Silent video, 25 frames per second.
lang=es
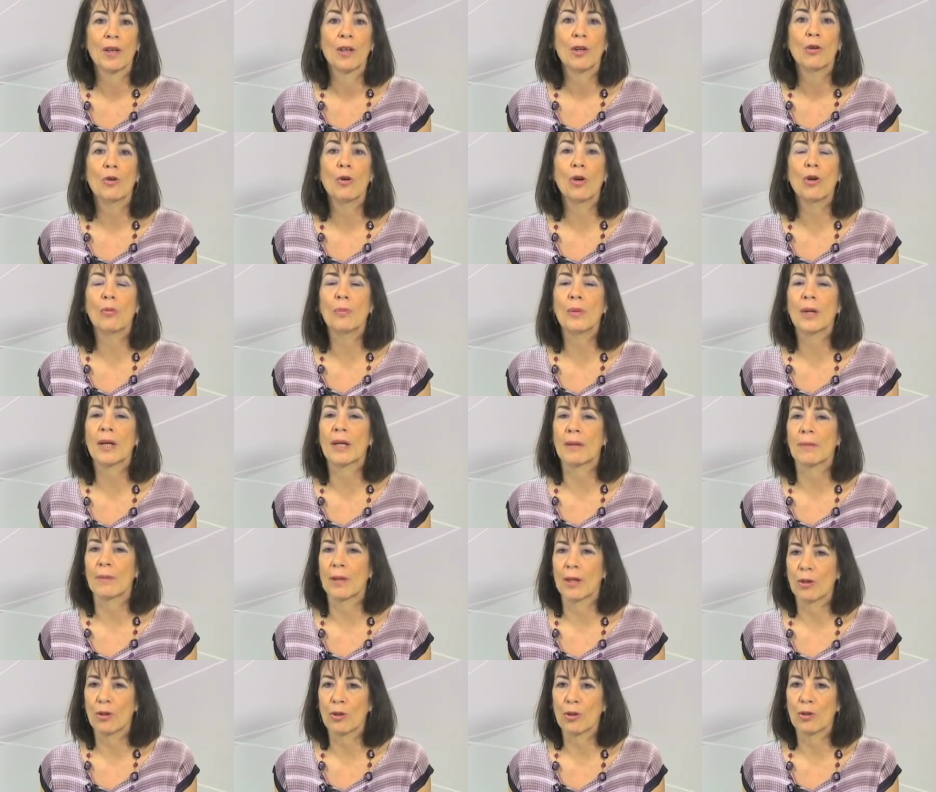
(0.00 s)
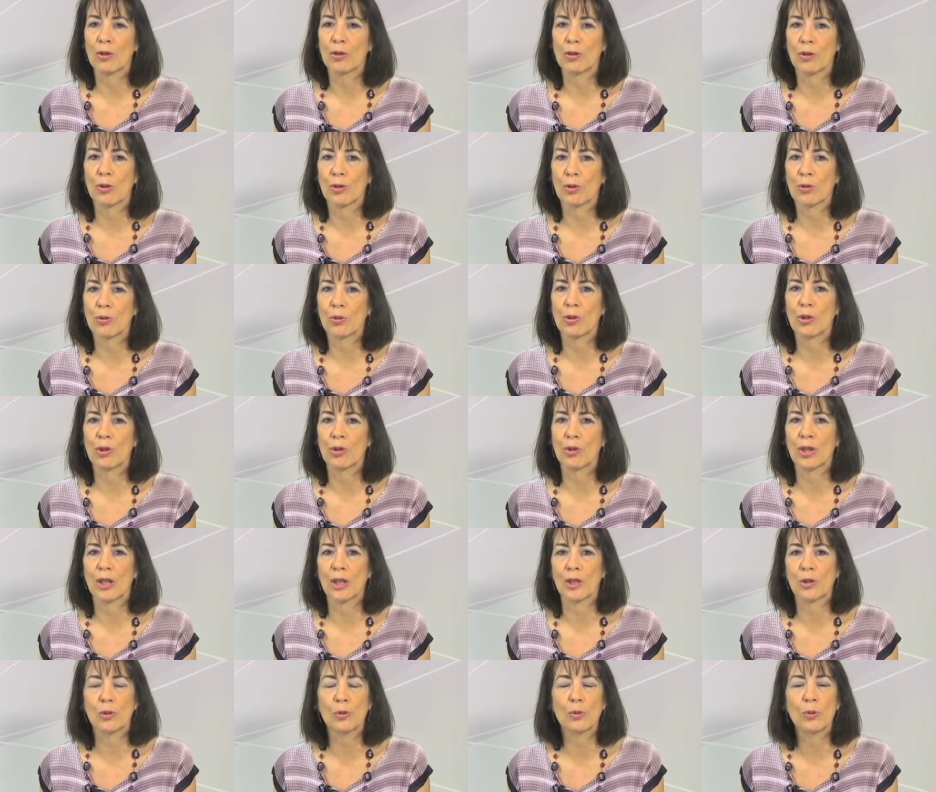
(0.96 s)
Luego me reveló con orgullo
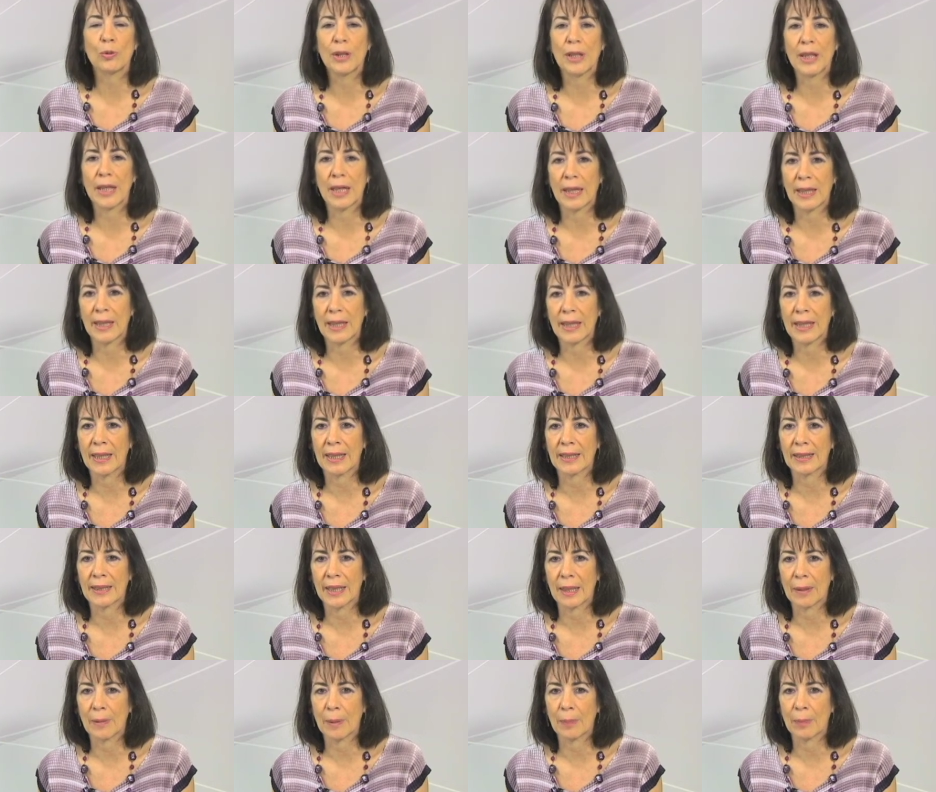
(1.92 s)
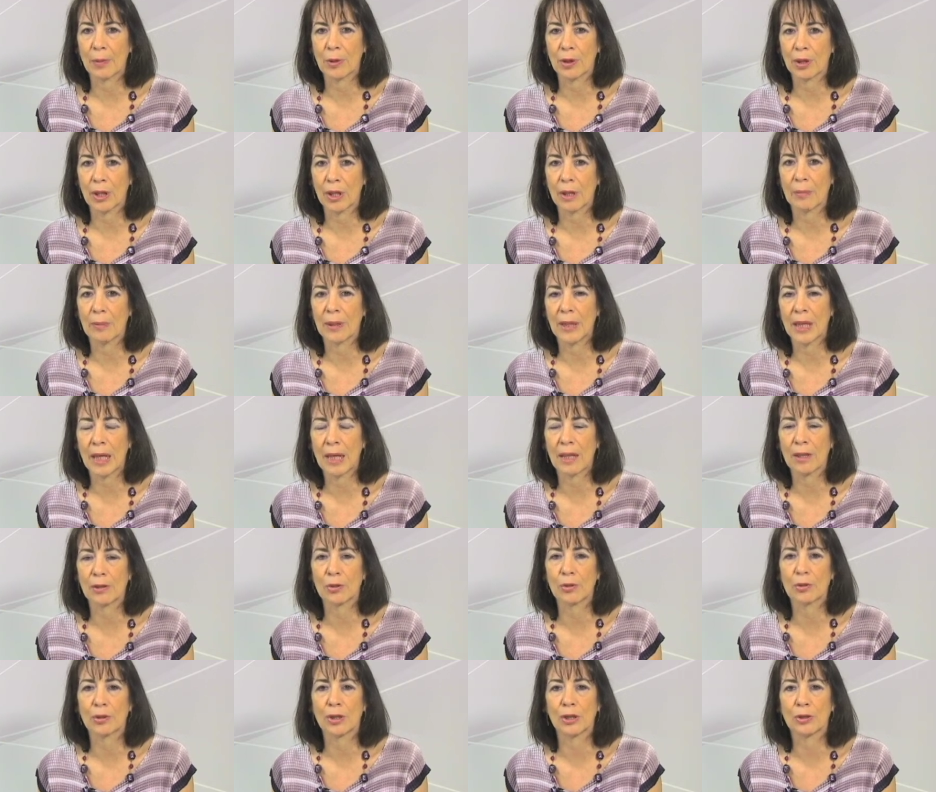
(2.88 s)
que su única hija estaba por
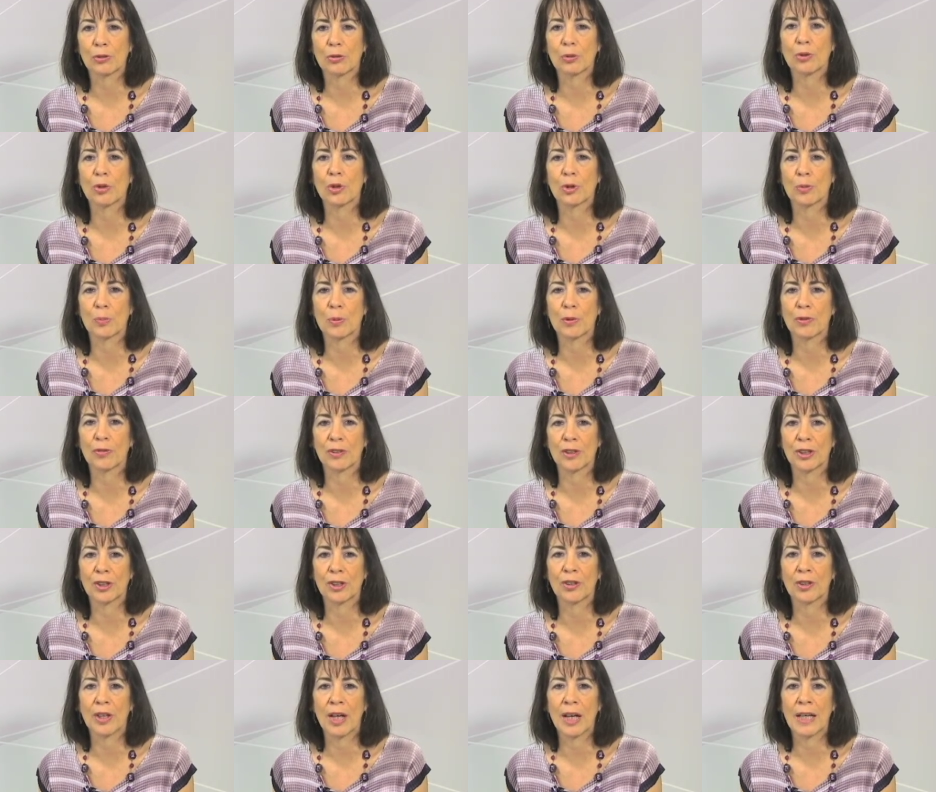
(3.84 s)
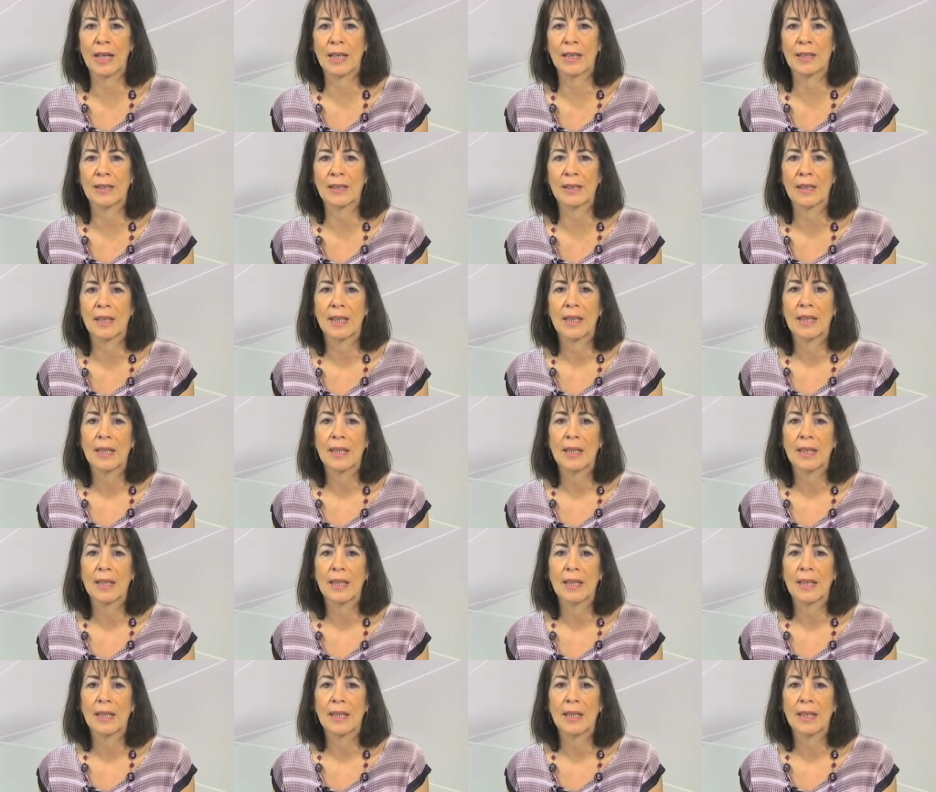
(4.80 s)
terminar sus estudios profesionales